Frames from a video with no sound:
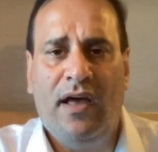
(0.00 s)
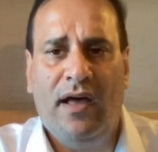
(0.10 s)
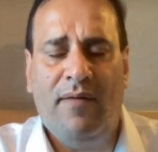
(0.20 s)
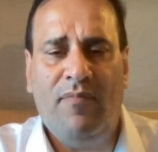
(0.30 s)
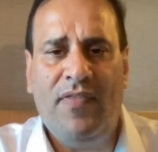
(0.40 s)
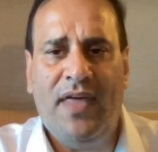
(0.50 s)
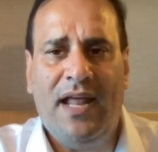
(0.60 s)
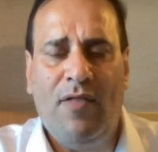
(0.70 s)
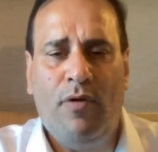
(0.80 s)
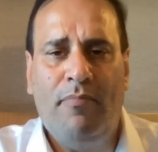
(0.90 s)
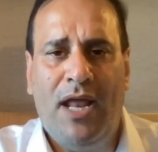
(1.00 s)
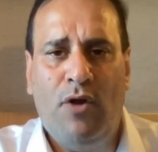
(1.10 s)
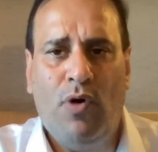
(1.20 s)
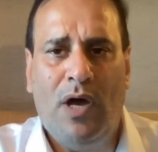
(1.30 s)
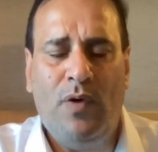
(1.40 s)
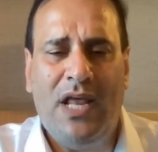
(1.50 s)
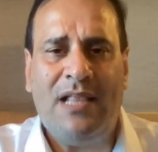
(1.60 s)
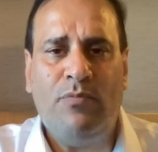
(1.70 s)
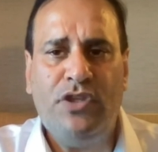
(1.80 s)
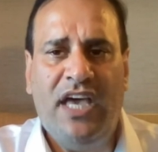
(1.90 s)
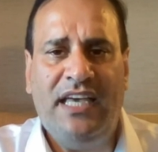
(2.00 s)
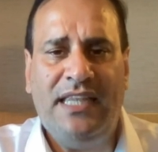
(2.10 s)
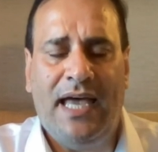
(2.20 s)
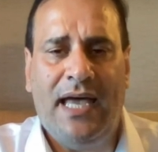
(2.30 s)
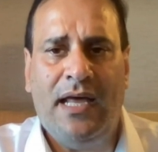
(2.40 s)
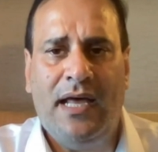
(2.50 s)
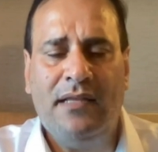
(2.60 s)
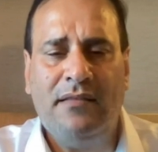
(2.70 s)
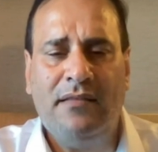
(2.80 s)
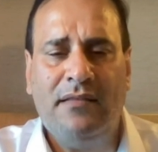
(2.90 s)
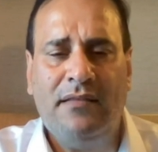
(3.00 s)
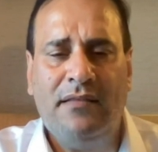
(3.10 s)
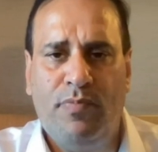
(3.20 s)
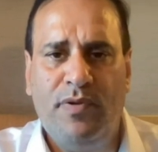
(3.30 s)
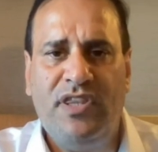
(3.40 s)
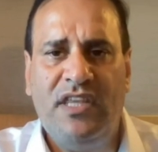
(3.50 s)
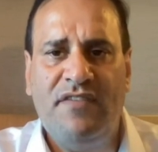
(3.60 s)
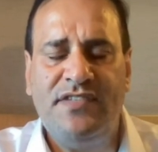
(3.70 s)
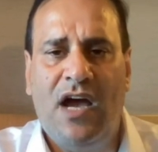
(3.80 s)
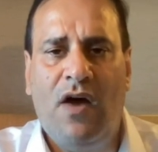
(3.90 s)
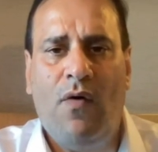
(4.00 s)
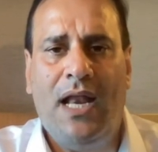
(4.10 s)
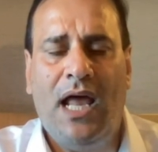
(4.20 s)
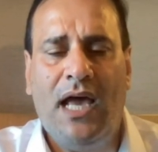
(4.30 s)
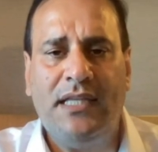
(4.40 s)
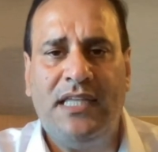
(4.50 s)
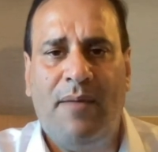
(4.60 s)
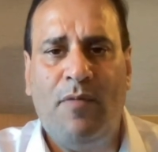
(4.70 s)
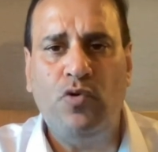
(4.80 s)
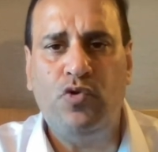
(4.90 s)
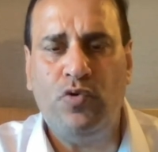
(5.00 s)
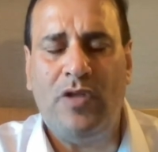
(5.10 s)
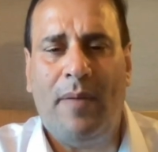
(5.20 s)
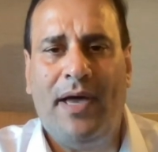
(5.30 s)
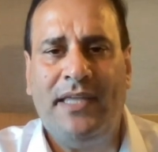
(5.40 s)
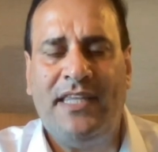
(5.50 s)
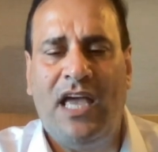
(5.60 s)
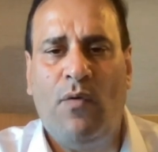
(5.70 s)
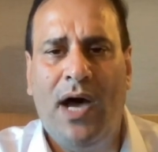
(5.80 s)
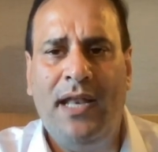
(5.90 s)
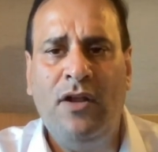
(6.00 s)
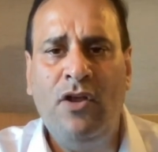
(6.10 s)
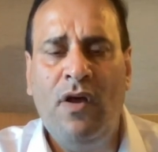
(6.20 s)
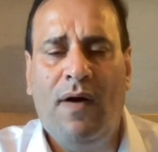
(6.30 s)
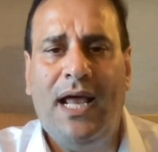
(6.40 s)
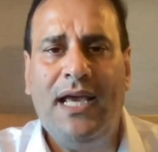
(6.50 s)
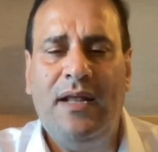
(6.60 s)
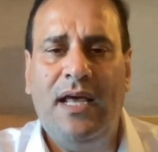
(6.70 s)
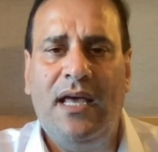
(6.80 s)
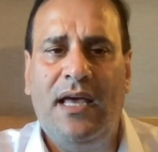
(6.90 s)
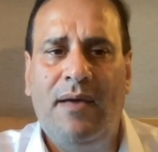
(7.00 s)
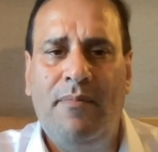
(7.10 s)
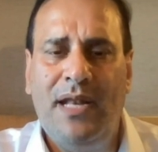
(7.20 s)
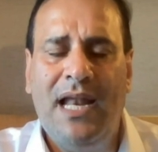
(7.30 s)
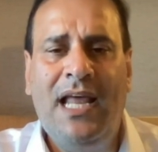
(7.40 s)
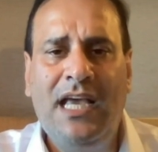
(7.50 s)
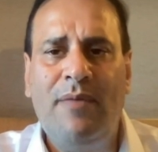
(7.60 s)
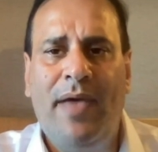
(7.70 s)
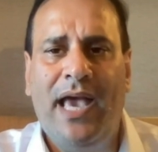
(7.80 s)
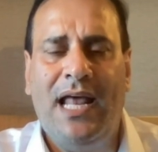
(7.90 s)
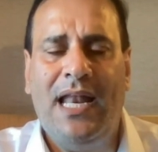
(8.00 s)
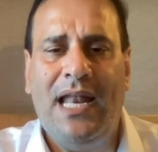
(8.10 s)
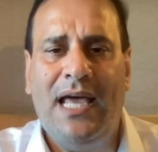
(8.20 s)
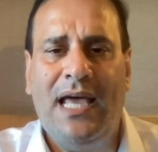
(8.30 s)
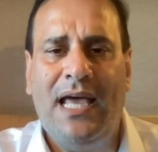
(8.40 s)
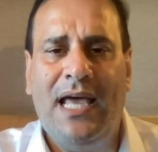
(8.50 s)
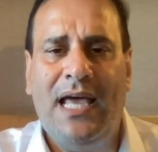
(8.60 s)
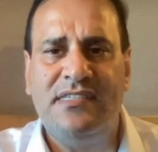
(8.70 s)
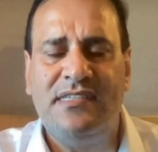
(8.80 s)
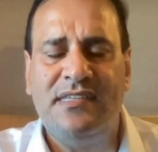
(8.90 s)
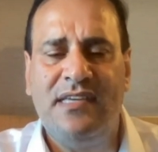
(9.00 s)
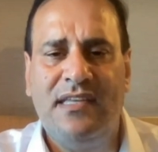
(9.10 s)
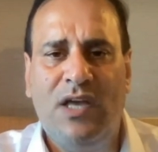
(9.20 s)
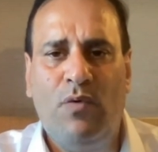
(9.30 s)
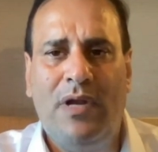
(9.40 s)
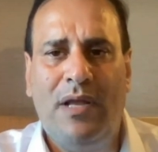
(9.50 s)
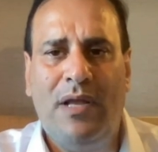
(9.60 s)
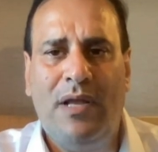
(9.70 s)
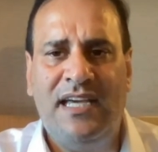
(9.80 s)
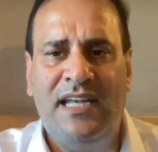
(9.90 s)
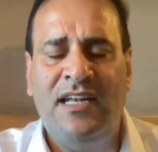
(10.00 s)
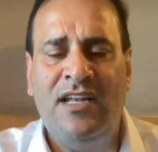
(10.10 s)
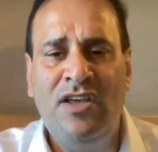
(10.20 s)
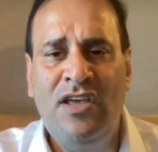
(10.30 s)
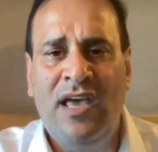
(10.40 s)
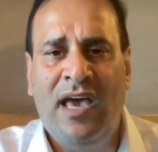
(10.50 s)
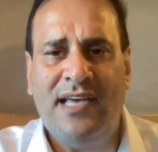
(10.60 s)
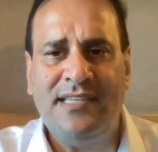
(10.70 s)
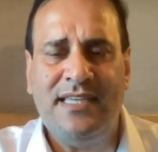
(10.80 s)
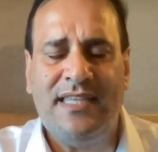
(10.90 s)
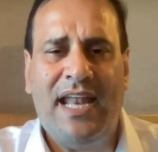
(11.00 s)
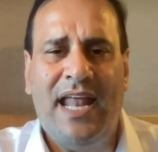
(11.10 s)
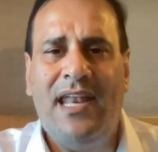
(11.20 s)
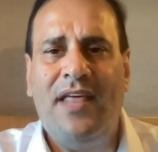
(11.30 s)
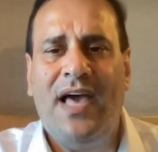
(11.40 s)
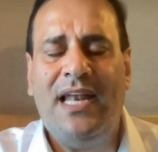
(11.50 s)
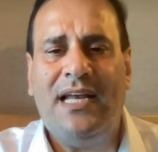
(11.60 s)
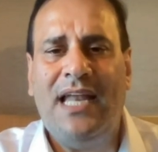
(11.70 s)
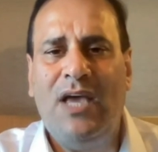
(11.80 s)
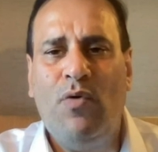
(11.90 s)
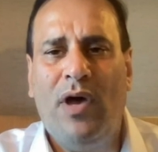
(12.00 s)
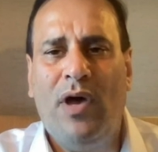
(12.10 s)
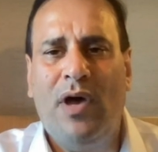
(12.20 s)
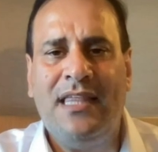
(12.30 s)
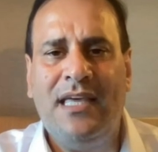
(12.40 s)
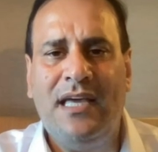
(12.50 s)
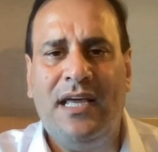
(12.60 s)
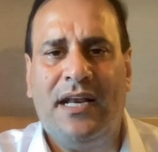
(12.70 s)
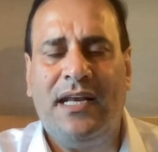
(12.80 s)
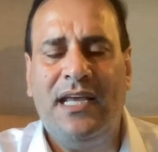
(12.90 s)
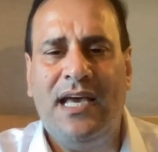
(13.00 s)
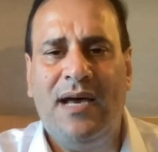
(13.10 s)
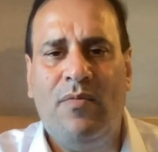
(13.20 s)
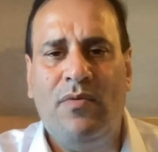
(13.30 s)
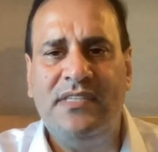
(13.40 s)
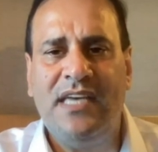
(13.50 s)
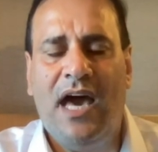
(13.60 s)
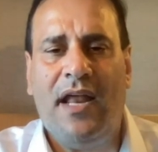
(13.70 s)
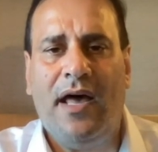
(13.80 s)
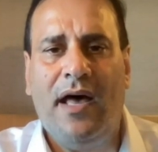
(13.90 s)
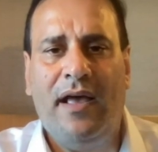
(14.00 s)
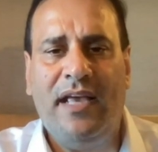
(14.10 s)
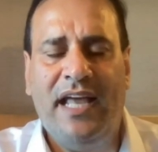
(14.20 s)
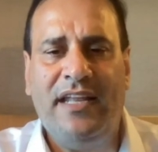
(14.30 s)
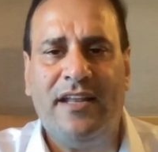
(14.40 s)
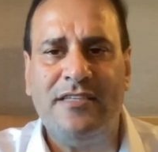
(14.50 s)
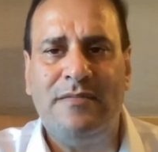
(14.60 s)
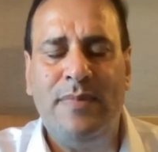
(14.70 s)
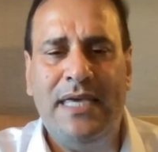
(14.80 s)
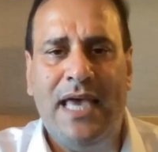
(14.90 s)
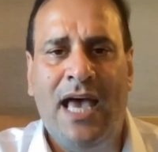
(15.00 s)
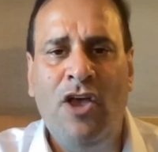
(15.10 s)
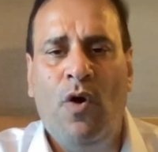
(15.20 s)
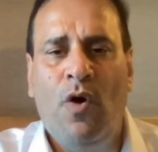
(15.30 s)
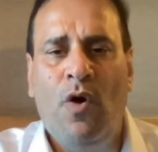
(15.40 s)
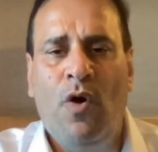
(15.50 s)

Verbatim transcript: آه، اذا اظن بانه الولايات المتحده آه، يعني تثبت نفسها وعلاقتها موجوده مع تايوان لكن آه، من الحكمه يعني ان لا تستفز دوله مثل الصين خاصه ان ذلك لا يغير الكثير هي زياره يعني رسميه